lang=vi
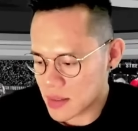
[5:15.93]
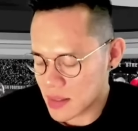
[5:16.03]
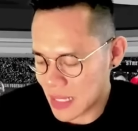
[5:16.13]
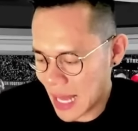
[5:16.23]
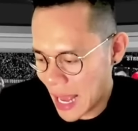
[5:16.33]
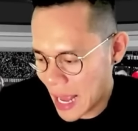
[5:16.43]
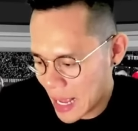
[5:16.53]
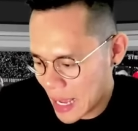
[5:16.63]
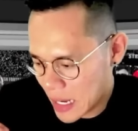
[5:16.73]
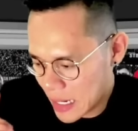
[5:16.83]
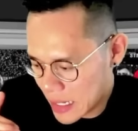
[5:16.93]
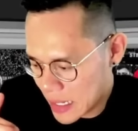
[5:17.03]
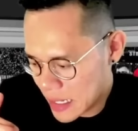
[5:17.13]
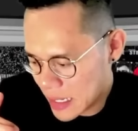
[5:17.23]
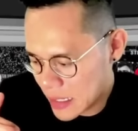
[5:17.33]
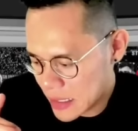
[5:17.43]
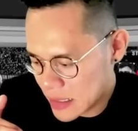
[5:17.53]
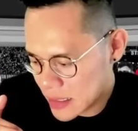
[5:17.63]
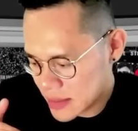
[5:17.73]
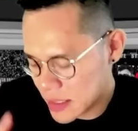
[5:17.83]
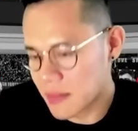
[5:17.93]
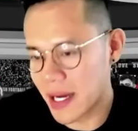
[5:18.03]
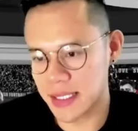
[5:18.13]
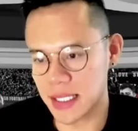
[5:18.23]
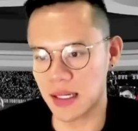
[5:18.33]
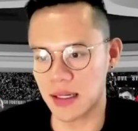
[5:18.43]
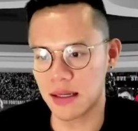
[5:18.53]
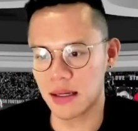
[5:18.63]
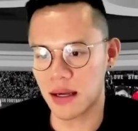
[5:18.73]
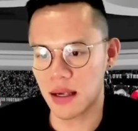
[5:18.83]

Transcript: Là từ bây giờ